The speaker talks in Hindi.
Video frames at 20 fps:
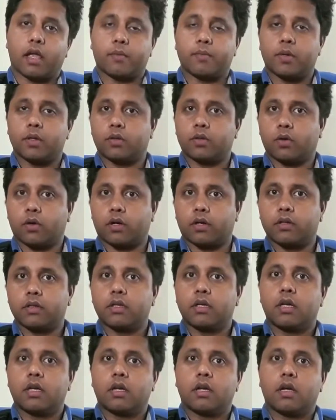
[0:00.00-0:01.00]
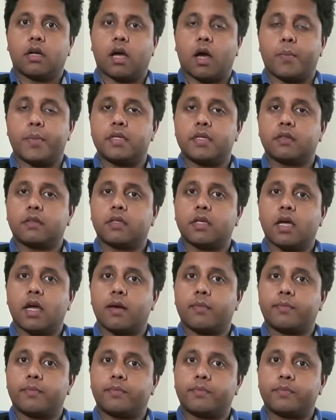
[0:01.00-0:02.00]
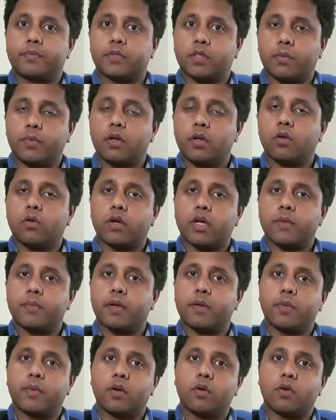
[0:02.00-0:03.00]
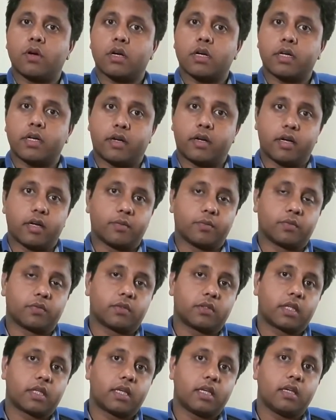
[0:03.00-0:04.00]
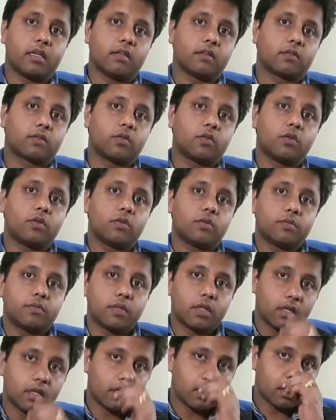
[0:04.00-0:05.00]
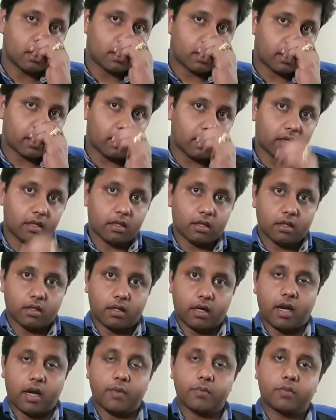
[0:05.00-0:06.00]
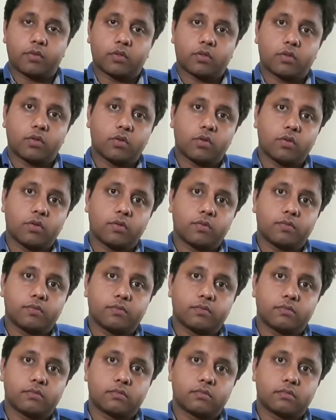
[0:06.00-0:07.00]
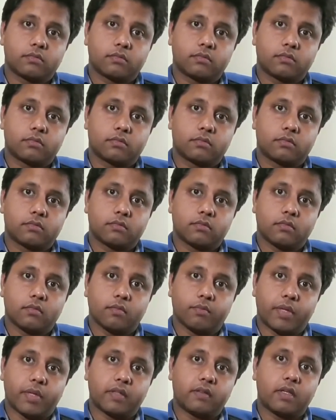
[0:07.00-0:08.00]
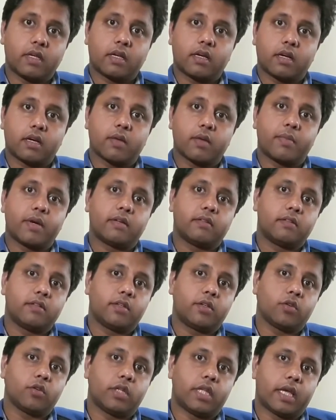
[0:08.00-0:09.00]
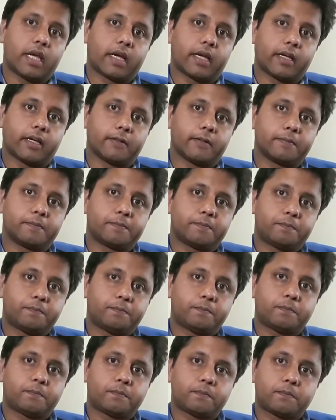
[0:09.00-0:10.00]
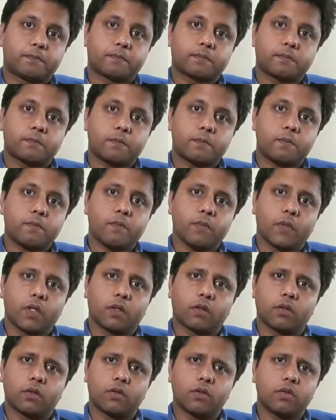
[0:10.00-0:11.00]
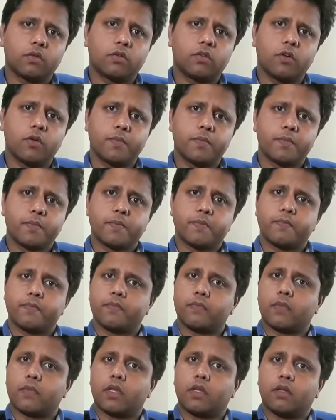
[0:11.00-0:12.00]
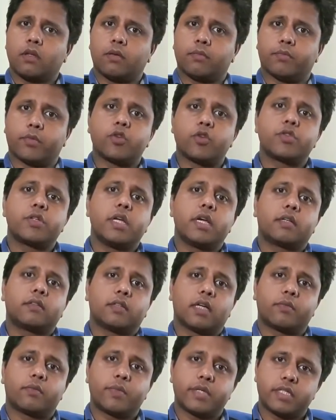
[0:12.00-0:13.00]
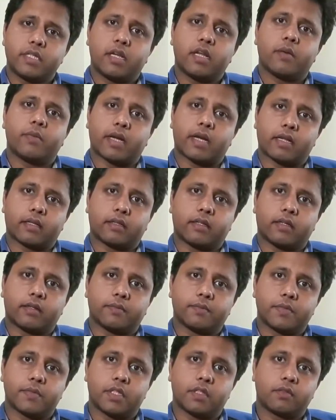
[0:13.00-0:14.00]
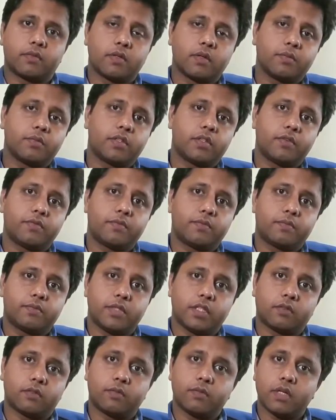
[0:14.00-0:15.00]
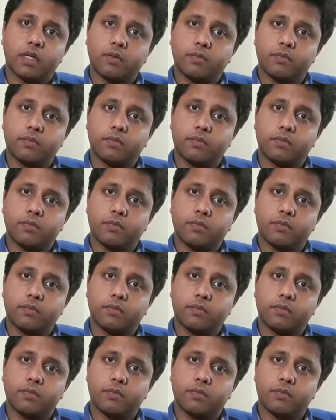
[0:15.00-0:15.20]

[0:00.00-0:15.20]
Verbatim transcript: हाँ एक बात और अभी जैसे आप सभी लोगों के मन में होगा कि ड्रीम्स कि इसको कि ड्रीम्स को बेसिक करके मेडिसिन क्यों दिया गया तो दोस्तों मनुष्य एक सात मंजिल इमारत है जिसमें हम सिर्फ